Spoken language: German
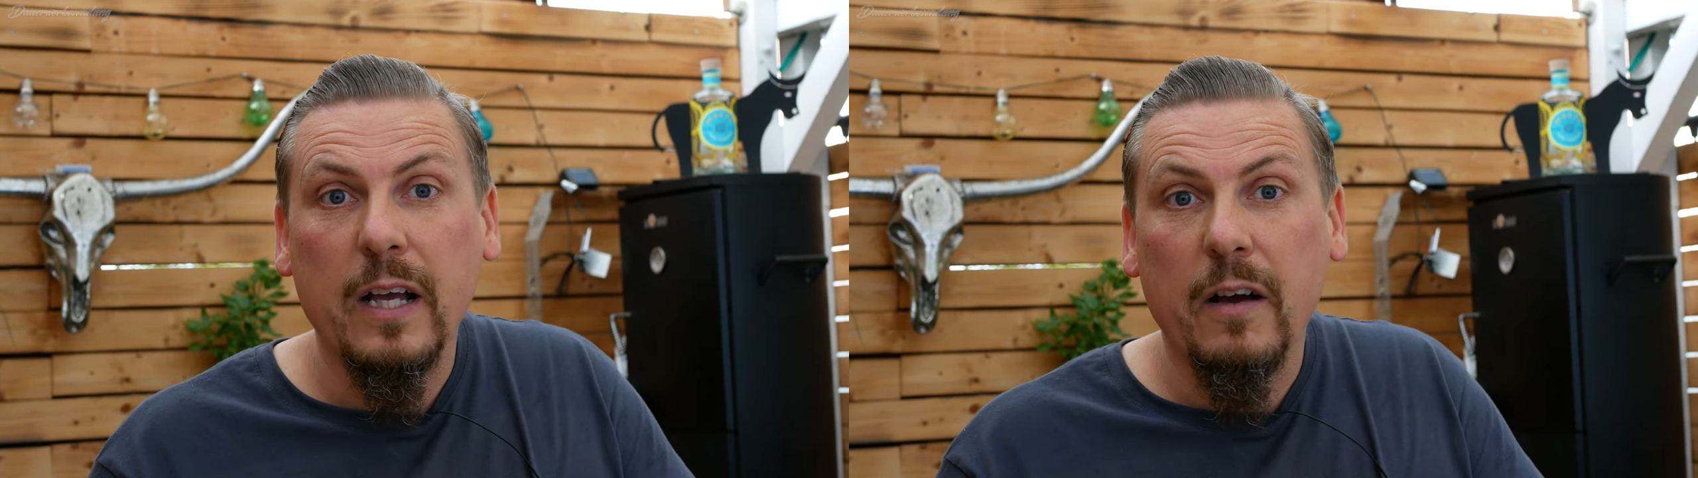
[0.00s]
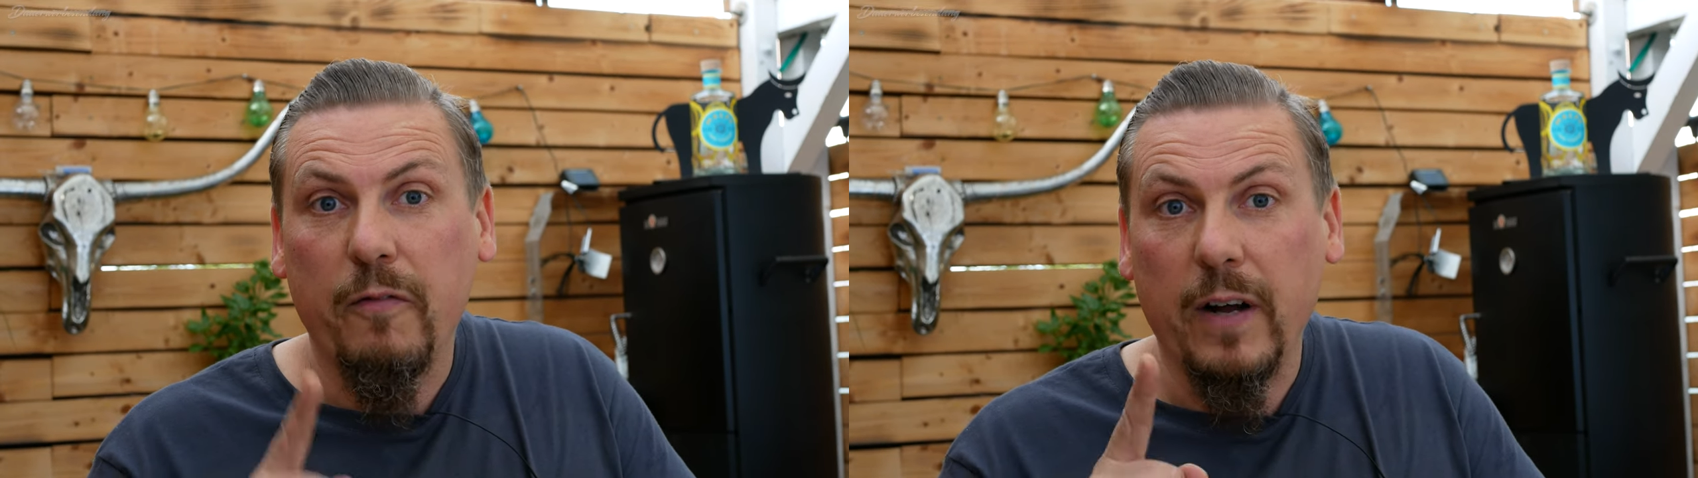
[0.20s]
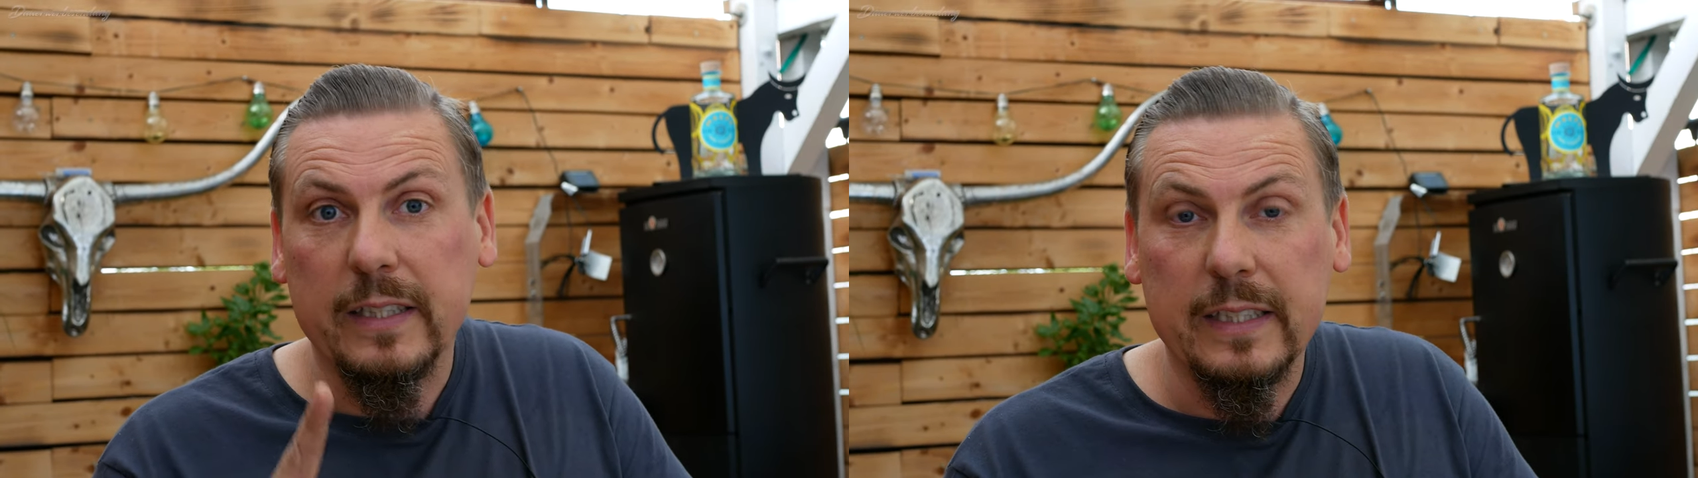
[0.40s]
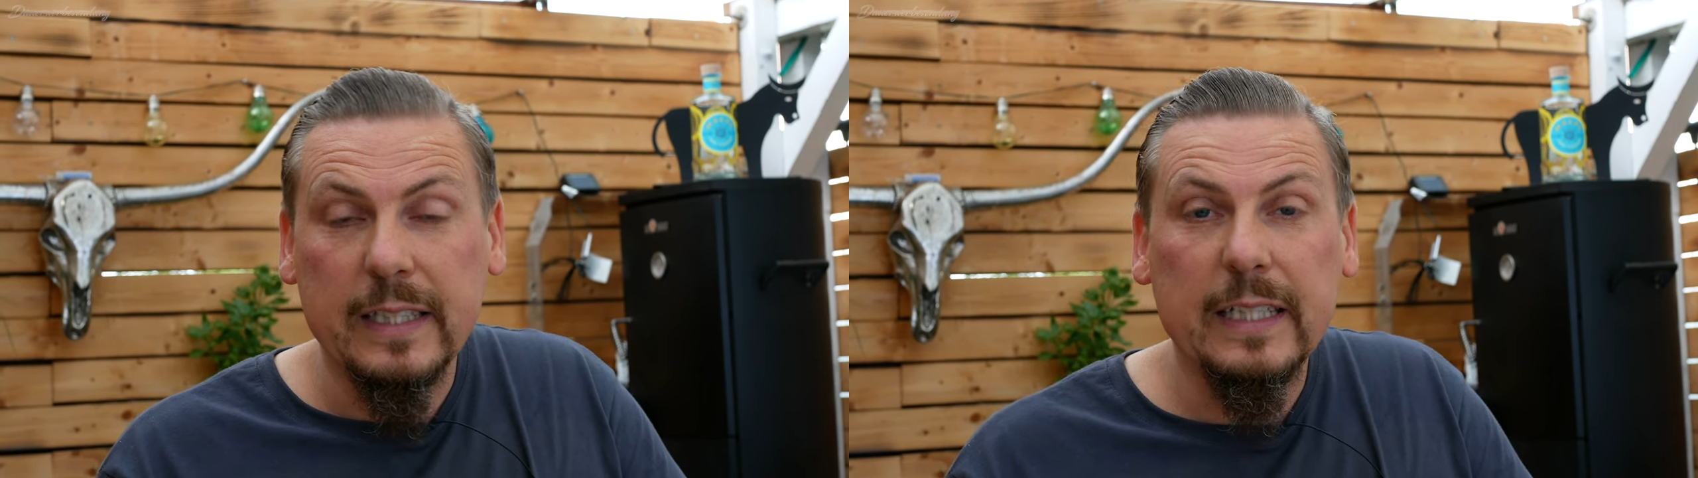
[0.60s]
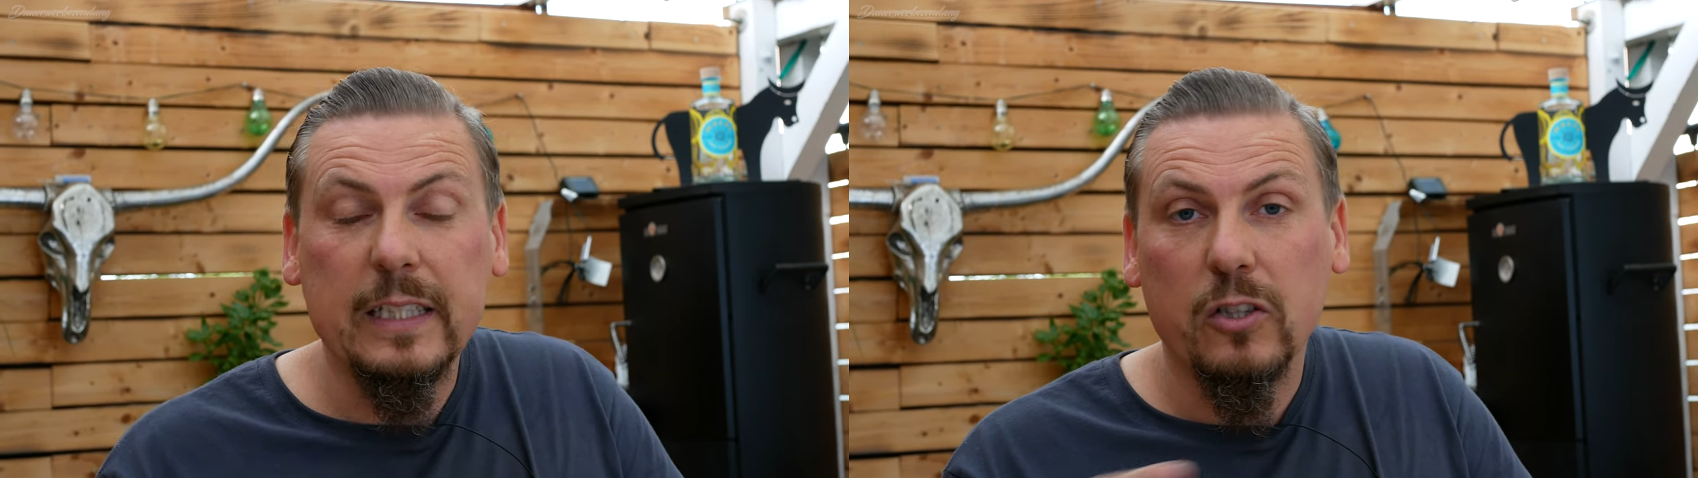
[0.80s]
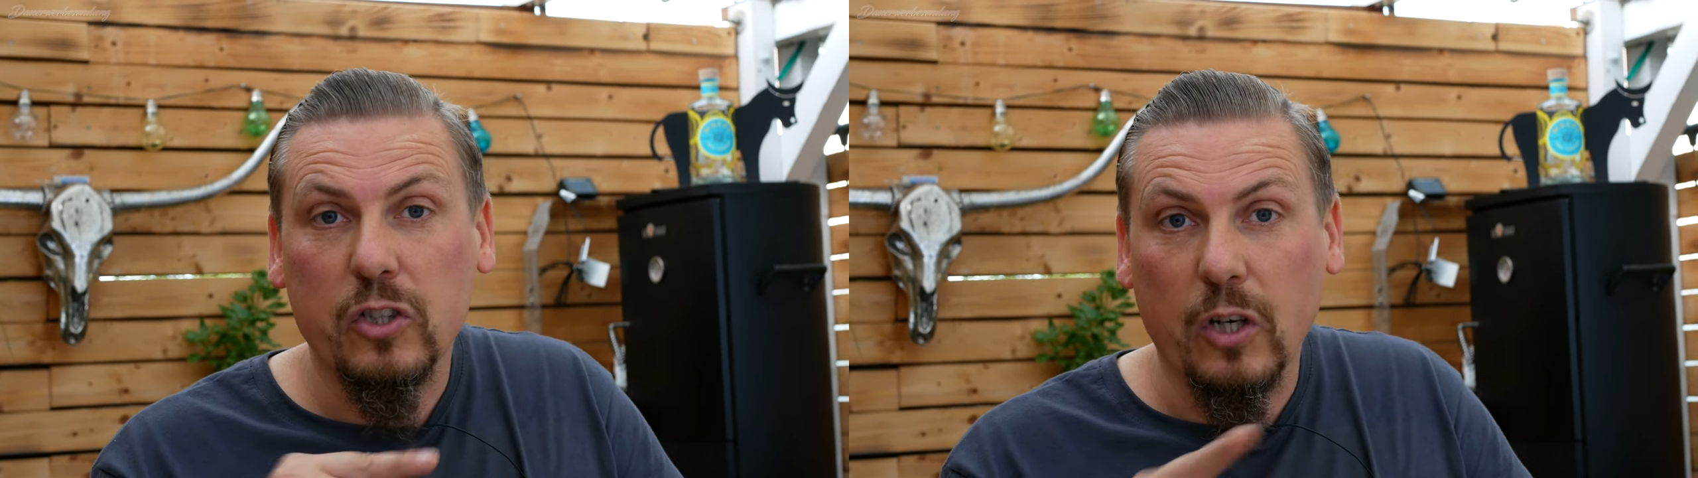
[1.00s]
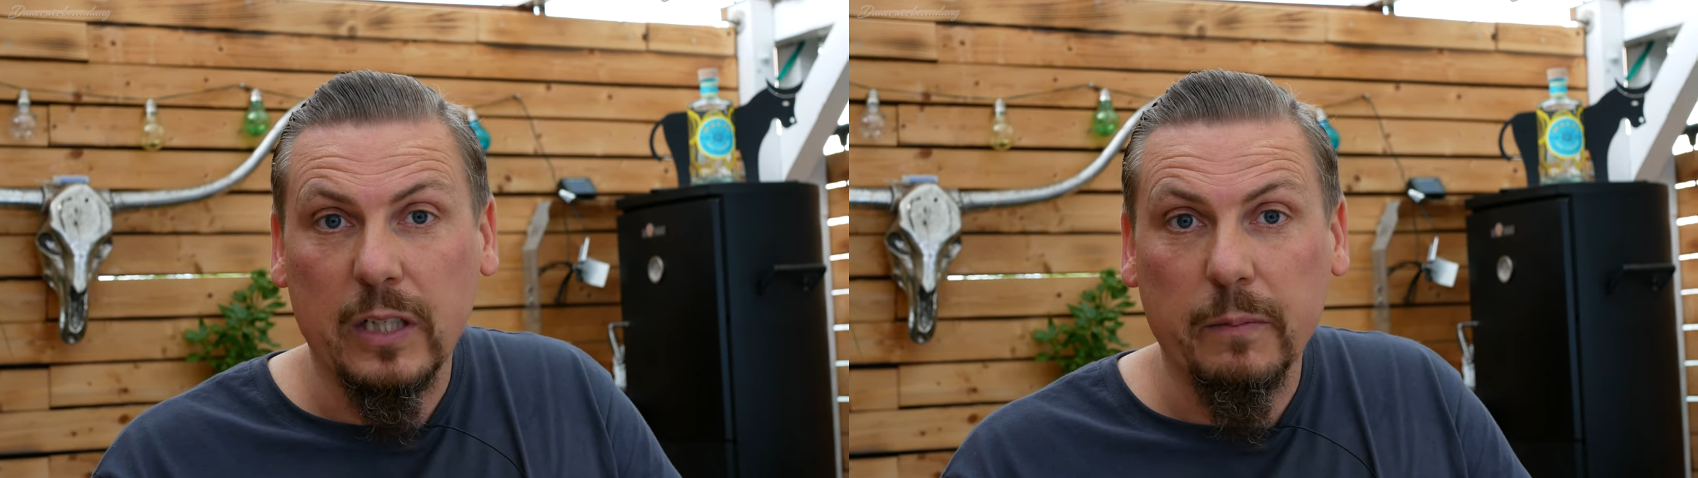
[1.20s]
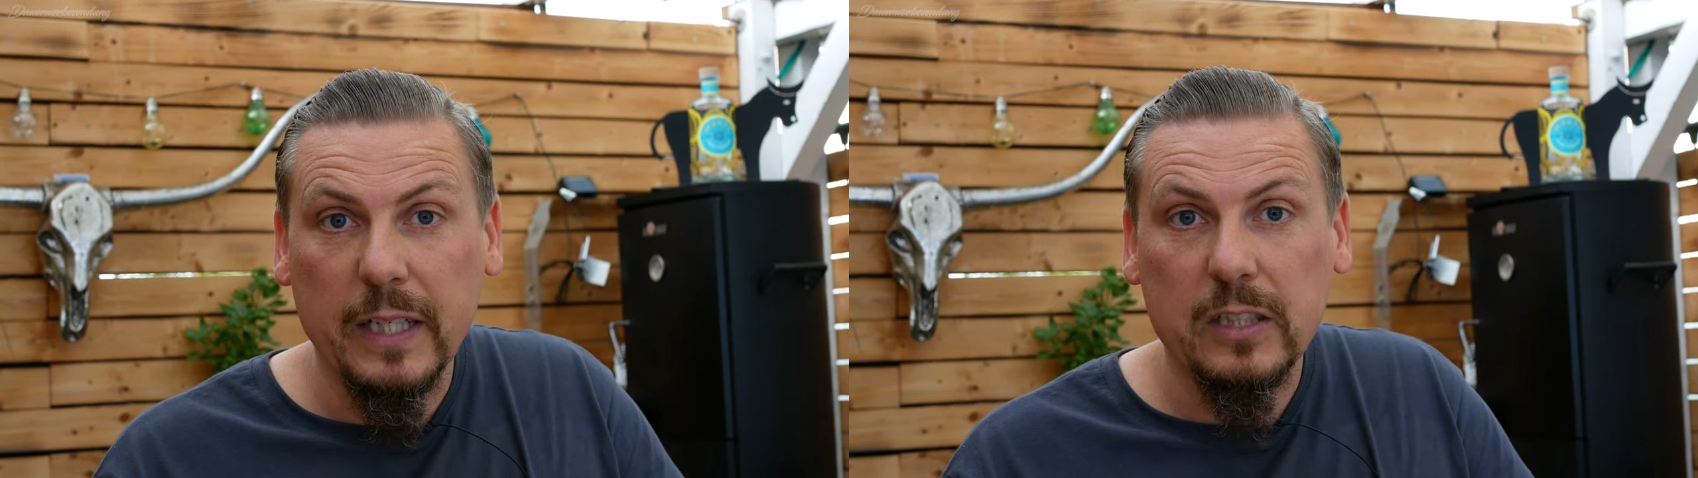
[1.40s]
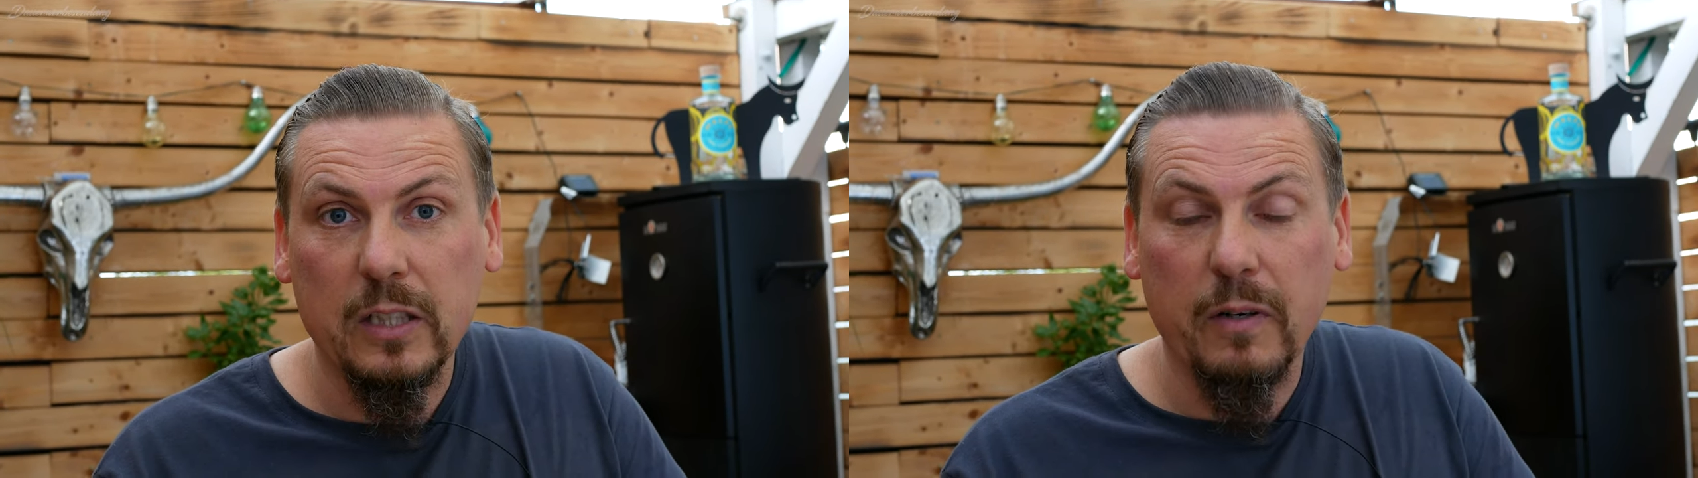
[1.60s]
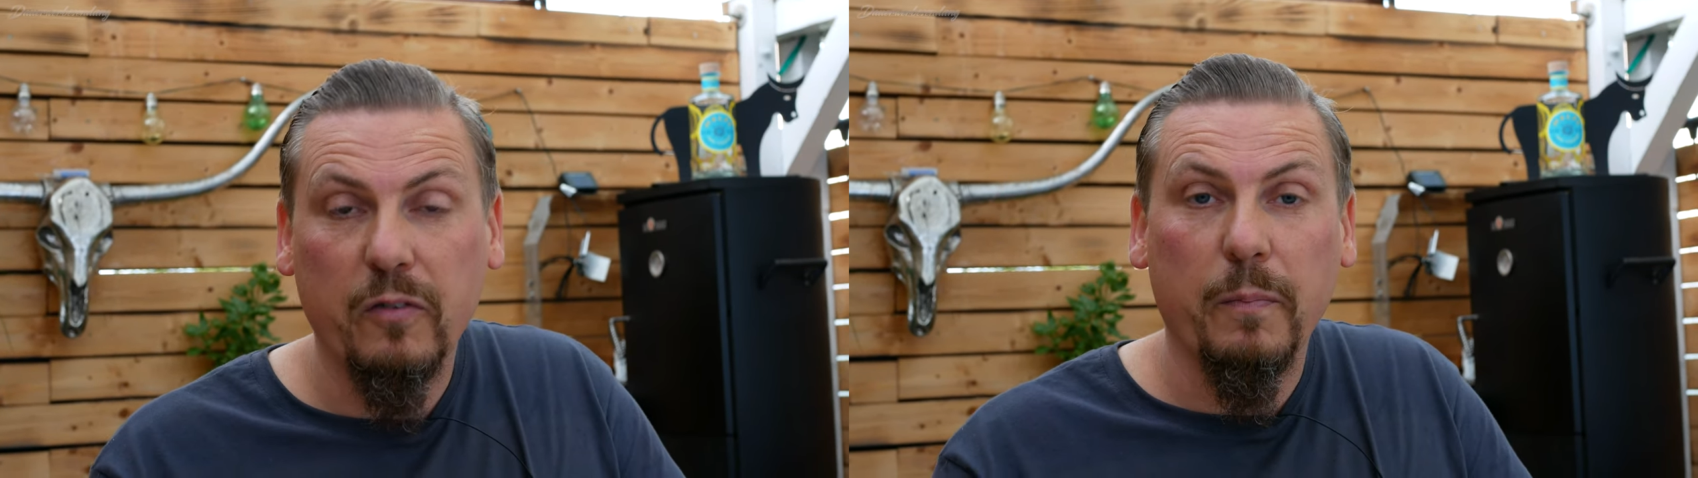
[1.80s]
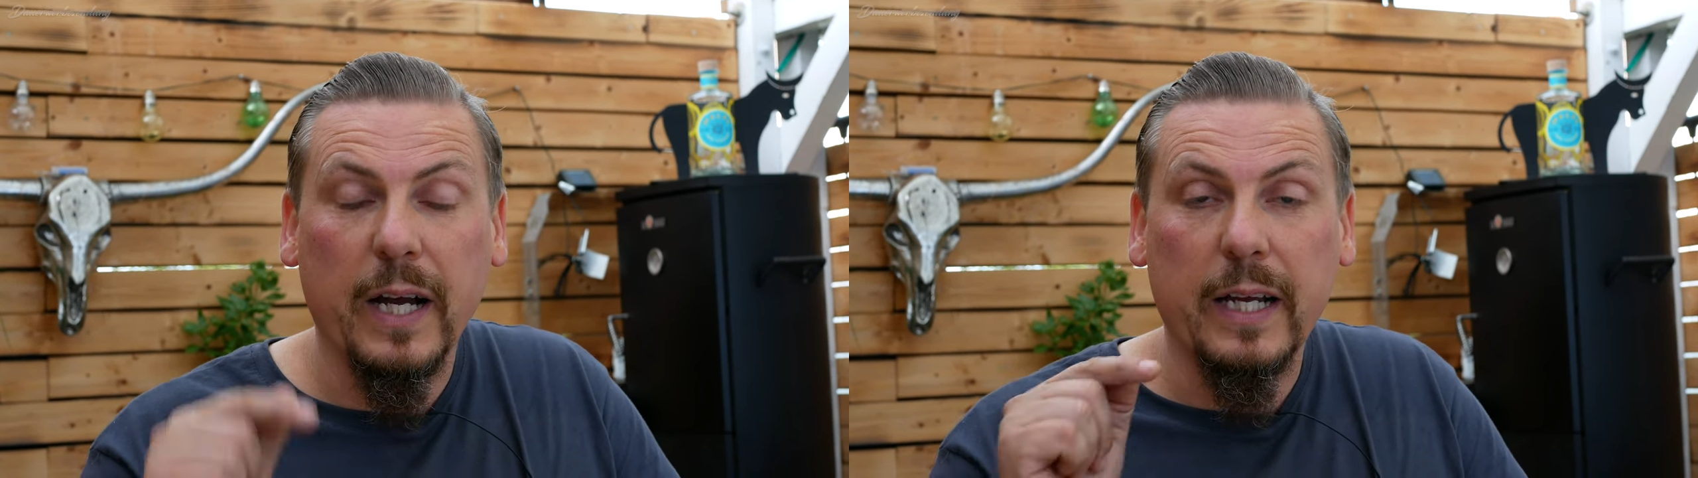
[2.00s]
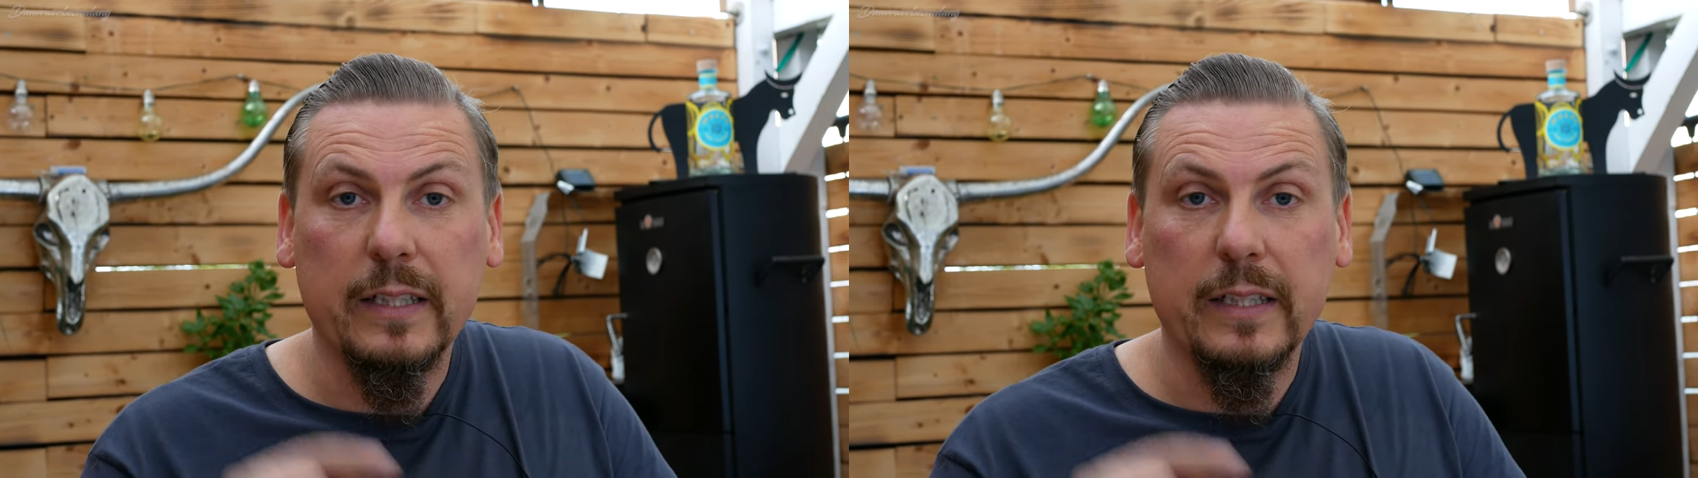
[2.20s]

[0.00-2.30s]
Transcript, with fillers: Falls nicht, schau demnächst nochmal vorbei,